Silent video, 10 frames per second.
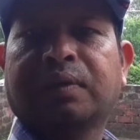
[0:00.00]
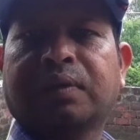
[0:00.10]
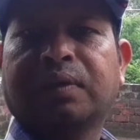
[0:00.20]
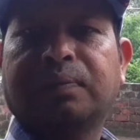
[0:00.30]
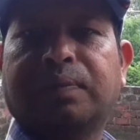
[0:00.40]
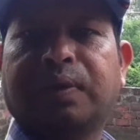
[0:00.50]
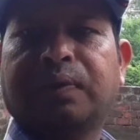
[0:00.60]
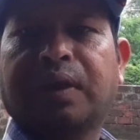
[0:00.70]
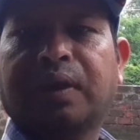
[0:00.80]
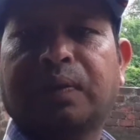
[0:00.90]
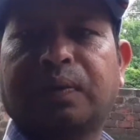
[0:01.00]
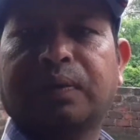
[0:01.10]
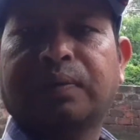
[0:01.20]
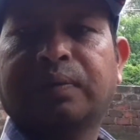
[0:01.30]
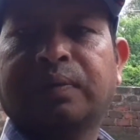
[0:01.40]
दोस्तों ये विनोद है
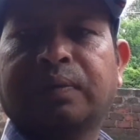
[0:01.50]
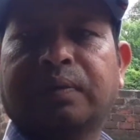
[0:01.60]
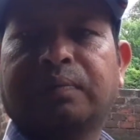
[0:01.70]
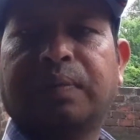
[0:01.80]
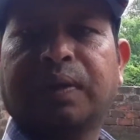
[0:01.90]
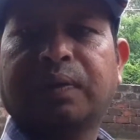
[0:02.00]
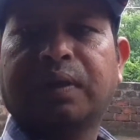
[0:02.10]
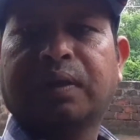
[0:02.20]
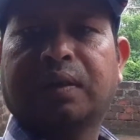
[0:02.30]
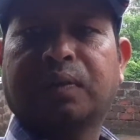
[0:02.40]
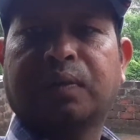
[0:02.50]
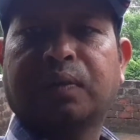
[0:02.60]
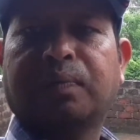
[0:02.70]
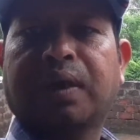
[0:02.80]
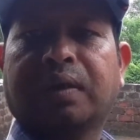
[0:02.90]
क्या क्या है
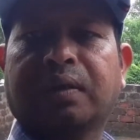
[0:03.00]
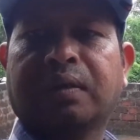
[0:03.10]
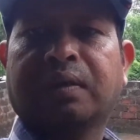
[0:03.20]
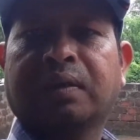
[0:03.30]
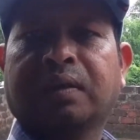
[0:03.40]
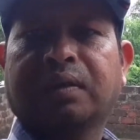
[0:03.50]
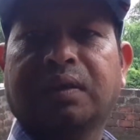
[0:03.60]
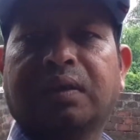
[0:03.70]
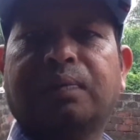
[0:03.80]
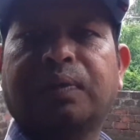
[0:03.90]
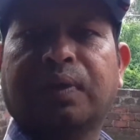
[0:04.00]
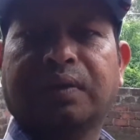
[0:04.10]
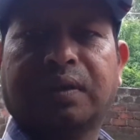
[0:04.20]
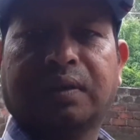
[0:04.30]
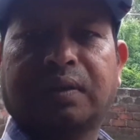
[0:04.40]
सच्चाई
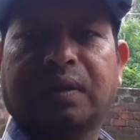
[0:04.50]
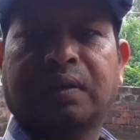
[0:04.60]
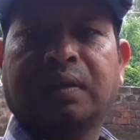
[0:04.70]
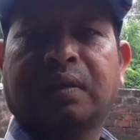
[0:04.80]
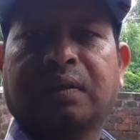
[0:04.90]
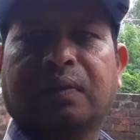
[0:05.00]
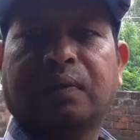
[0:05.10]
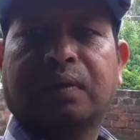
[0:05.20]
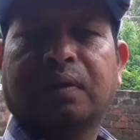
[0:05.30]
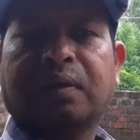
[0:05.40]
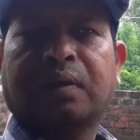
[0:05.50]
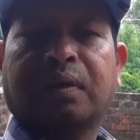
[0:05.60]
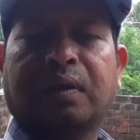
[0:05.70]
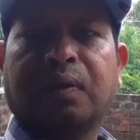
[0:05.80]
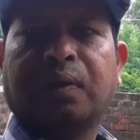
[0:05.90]
जानिए पूरा इस
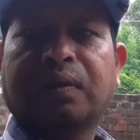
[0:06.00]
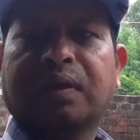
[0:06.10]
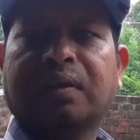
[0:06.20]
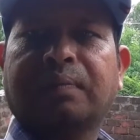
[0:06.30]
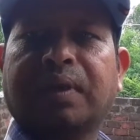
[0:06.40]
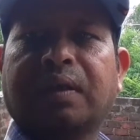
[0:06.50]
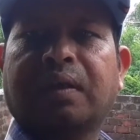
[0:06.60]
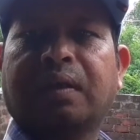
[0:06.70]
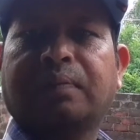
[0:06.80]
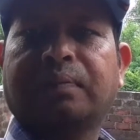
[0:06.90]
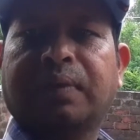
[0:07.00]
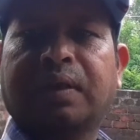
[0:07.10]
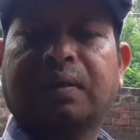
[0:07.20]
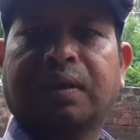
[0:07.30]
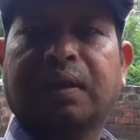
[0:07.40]
वीडियो में मैं
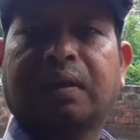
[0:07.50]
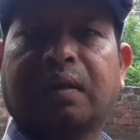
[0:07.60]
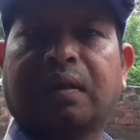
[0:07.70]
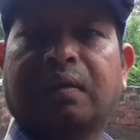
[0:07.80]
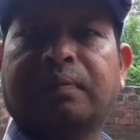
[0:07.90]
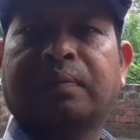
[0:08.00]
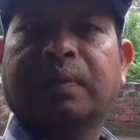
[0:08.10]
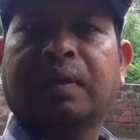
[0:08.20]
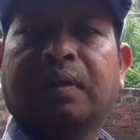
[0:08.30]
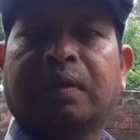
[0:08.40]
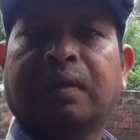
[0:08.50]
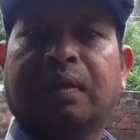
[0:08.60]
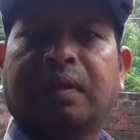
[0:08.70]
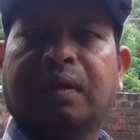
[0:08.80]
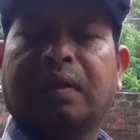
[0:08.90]
आपको बताऊंगा पूरा सच
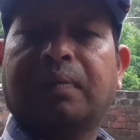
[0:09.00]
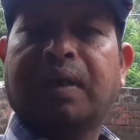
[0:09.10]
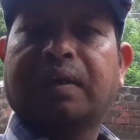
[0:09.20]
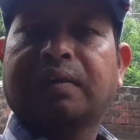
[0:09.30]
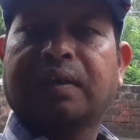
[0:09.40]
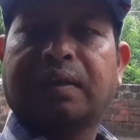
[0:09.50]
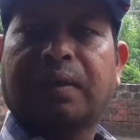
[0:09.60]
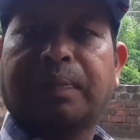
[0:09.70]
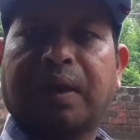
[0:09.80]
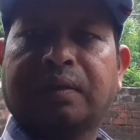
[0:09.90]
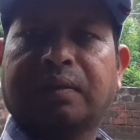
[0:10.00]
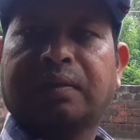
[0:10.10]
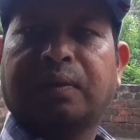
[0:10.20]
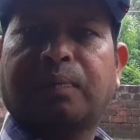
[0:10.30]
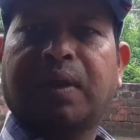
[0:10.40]
पूरी सच्चाई
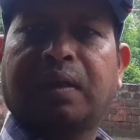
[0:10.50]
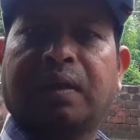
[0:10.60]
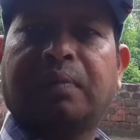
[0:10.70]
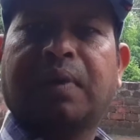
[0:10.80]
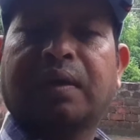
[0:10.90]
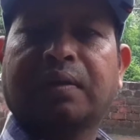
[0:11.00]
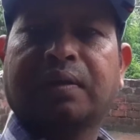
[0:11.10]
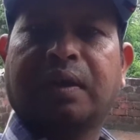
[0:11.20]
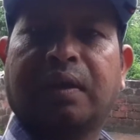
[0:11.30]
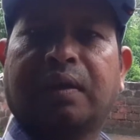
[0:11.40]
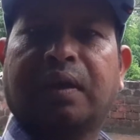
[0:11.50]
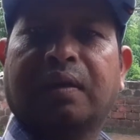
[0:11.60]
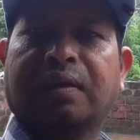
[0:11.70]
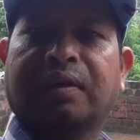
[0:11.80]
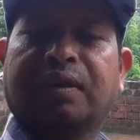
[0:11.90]
विनोद
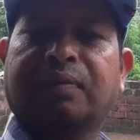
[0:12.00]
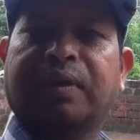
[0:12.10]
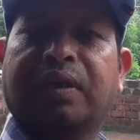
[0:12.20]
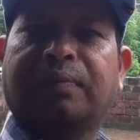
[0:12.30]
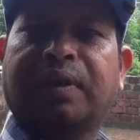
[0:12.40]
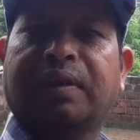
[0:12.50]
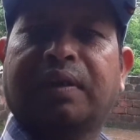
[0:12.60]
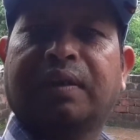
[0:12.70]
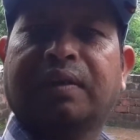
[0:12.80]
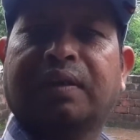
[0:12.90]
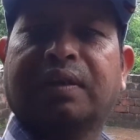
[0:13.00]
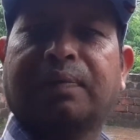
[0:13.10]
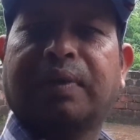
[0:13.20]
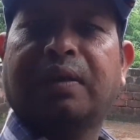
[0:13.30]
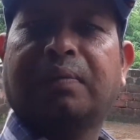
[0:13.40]
विनोद विनोद
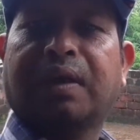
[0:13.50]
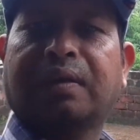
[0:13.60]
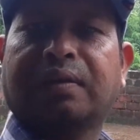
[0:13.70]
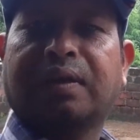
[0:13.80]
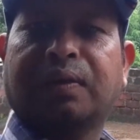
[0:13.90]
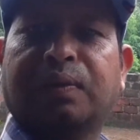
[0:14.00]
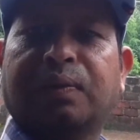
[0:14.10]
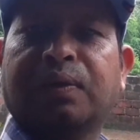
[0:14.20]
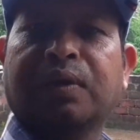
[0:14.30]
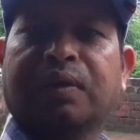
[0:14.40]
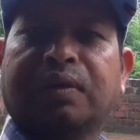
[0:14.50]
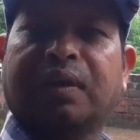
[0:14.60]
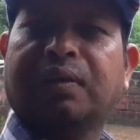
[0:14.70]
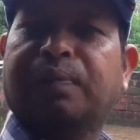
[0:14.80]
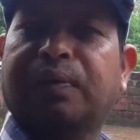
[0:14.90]
विनोद की
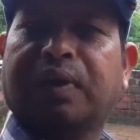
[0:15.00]
जानिए